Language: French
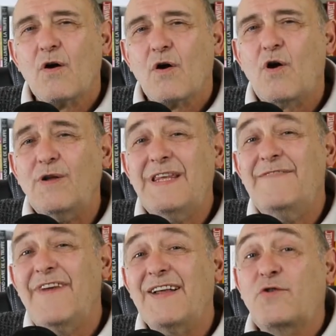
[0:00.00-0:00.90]
quand
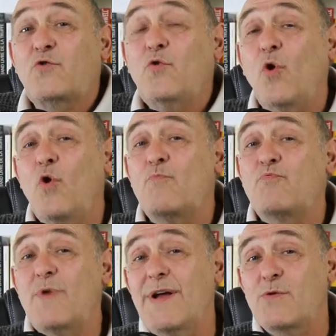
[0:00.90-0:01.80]
il va être sur le
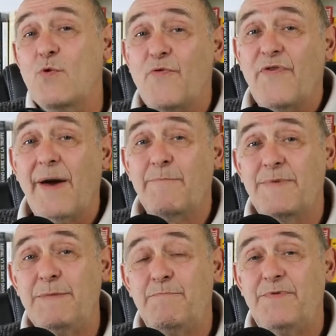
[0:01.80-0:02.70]
point de faire
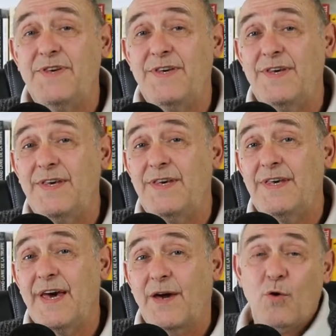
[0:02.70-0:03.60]

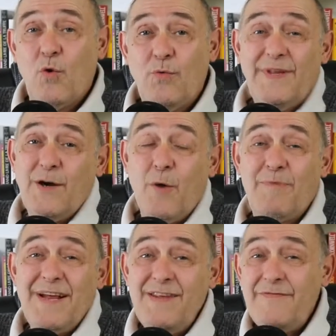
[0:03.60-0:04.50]
pipi et qu'on est en
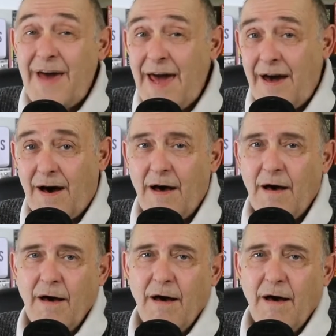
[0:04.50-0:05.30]
plein hiver.